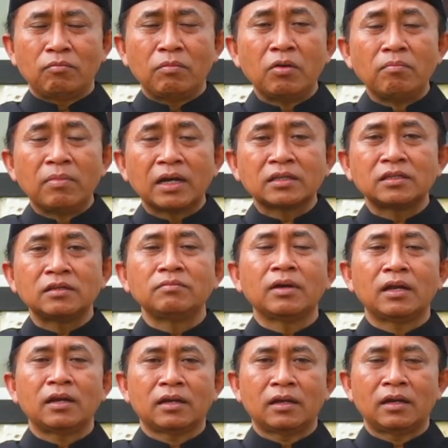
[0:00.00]

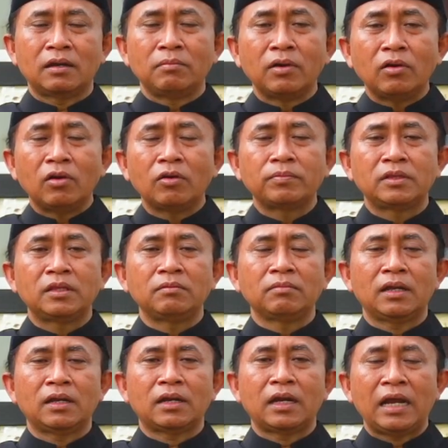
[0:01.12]
memaksimalkan,
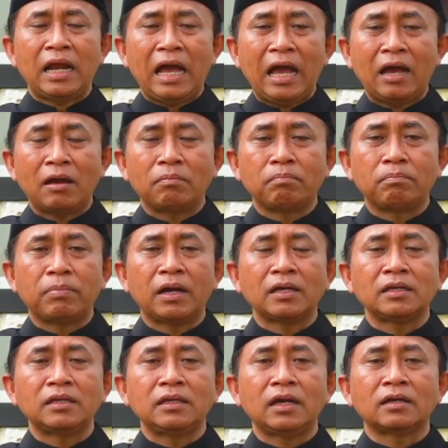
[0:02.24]
mengoptimalkan apa
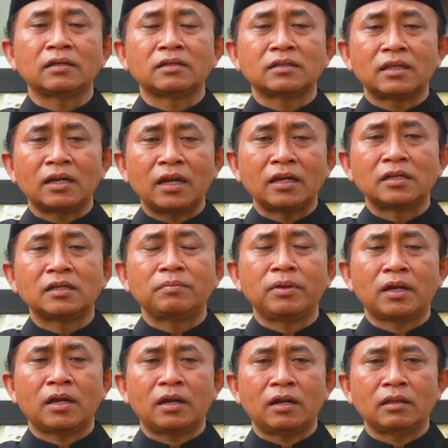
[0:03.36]
yang telah
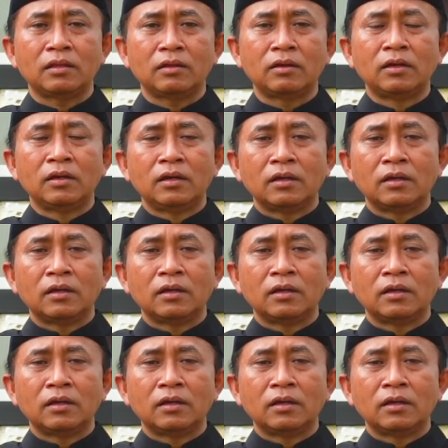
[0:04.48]
diberikan Allah